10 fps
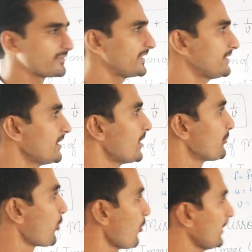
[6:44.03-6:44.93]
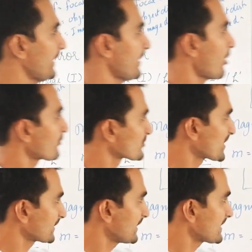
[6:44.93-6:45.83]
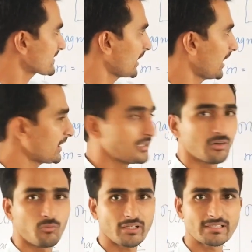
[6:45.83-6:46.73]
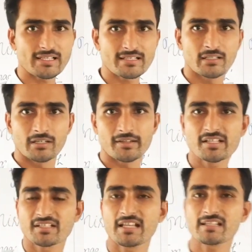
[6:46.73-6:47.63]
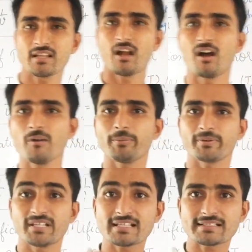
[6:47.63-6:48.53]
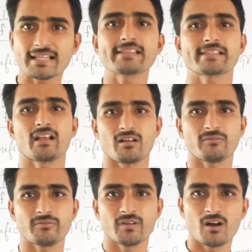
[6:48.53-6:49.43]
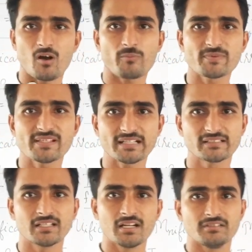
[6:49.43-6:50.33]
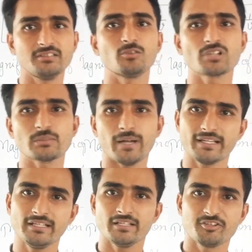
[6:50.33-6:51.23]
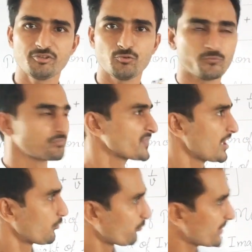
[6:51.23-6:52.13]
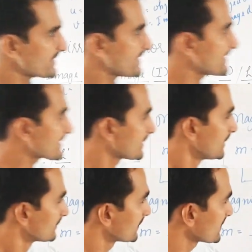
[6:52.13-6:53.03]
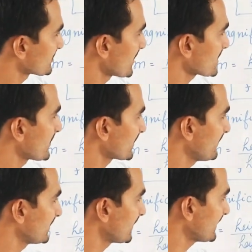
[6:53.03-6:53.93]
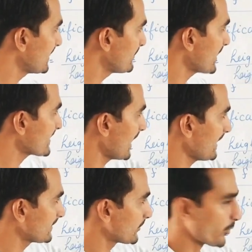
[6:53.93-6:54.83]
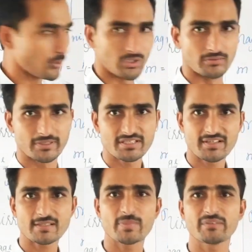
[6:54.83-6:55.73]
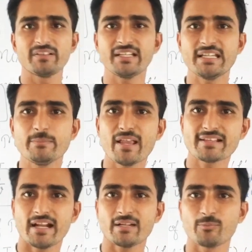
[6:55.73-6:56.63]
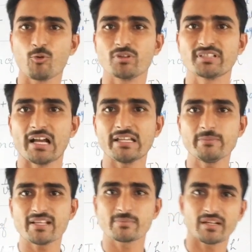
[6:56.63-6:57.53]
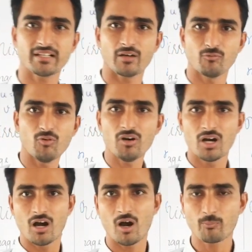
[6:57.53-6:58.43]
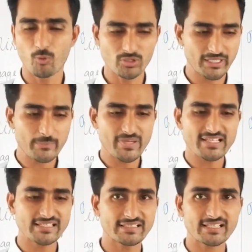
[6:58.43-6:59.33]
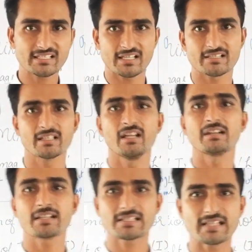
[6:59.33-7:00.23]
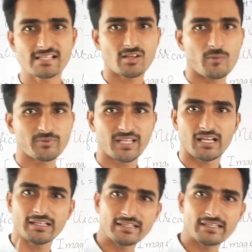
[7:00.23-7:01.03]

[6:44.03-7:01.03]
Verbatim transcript: बिटवीन पोल एंड ऑब्जेक्ट इज कार्ड what इज दिस डिस्टेंस ऑफ डिस्टेंस ऑफ ऑब्जेक्ट डिनोटेड बाई यू वही चीज़ डिस्टेंस बिटवीन द इमेज एंड द पोल डिस्टेंस बिटवीन इमेज एंड पोल जहाँ इमेज बन रहा है वो और पोल के बीच की डिस्टेंस डिस्टेंस ऑफ क्या